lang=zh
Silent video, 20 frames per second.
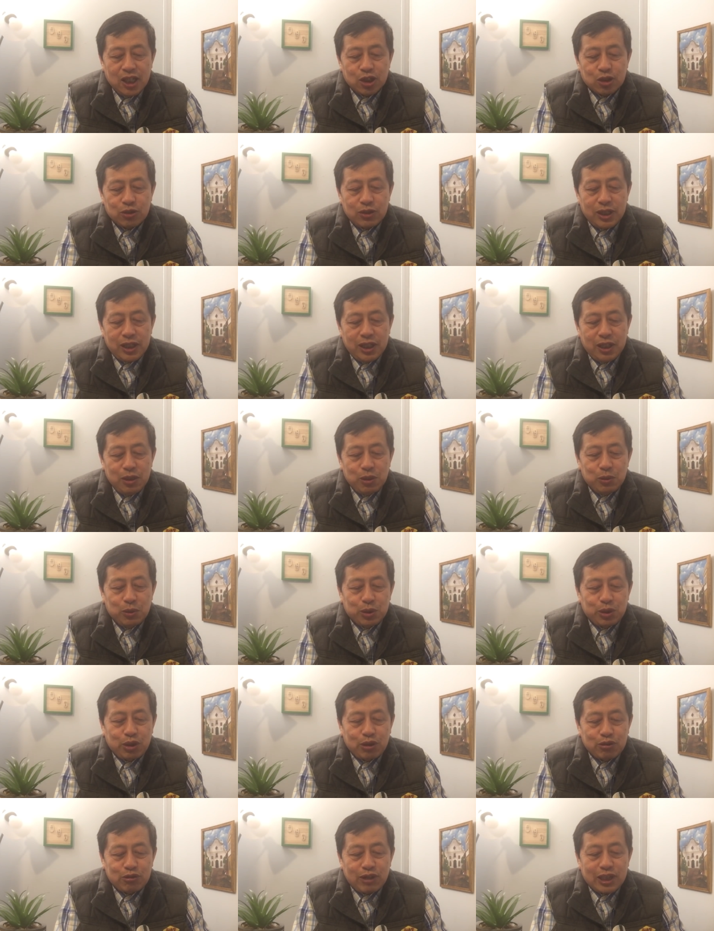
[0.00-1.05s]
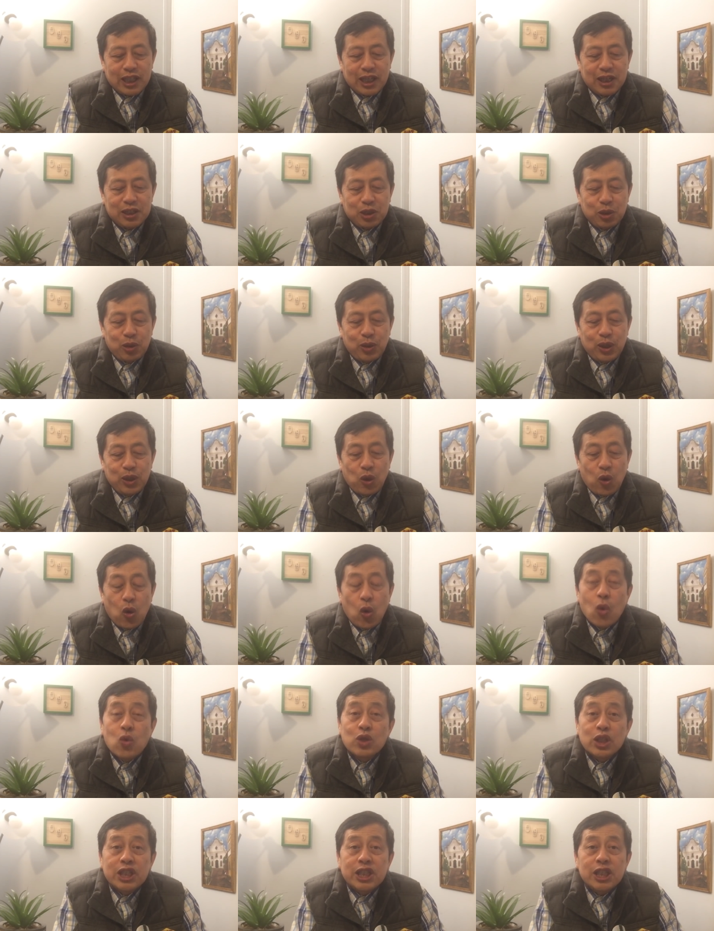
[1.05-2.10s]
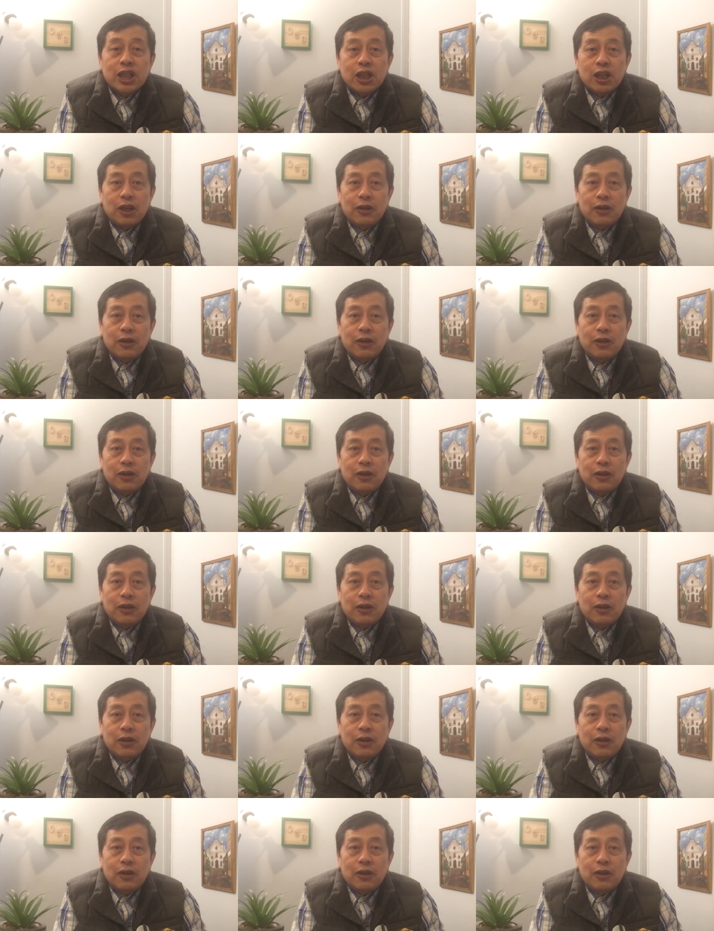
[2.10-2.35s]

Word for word: 所以鲁迅对他就会有攻击，